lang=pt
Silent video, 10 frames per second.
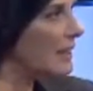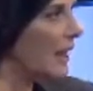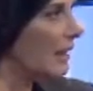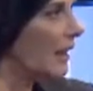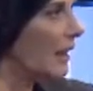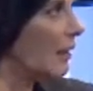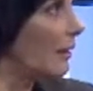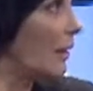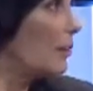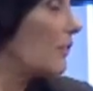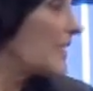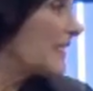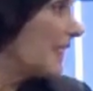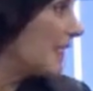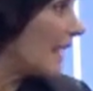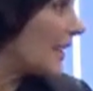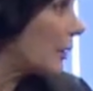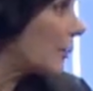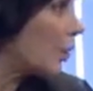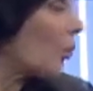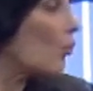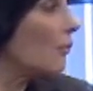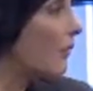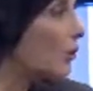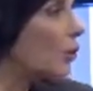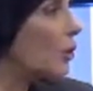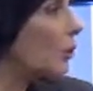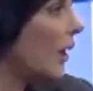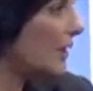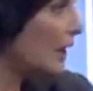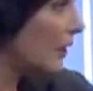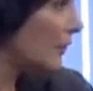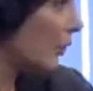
estaria facilitada por algum fator e o que, que estaria